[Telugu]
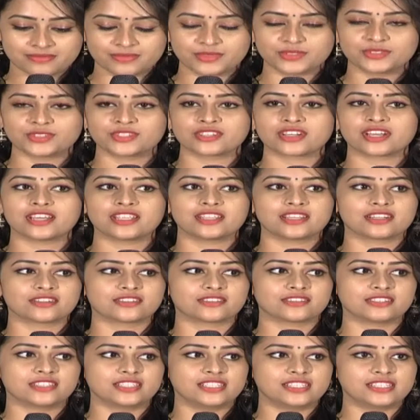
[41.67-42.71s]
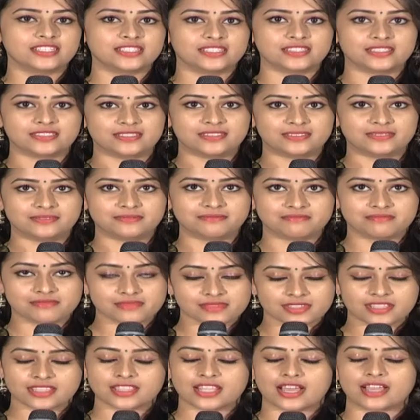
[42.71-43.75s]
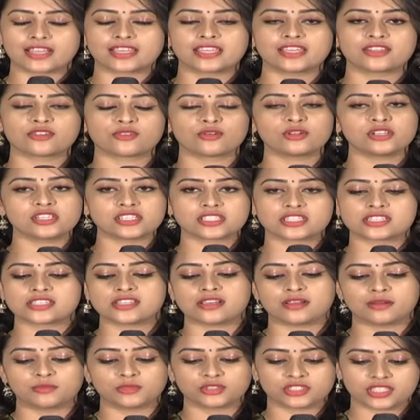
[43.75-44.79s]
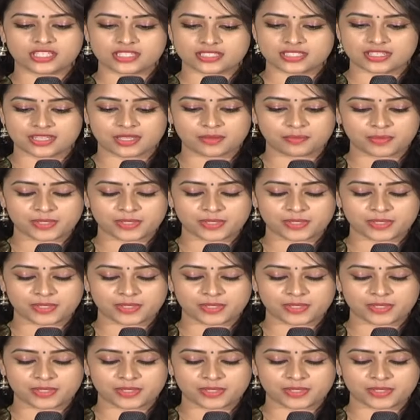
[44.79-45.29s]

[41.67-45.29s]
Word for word: ముందుగా నాకు ఈ నాకు ఈ రోల్ ఇచ్చిన ముత్తయ్య సార్కి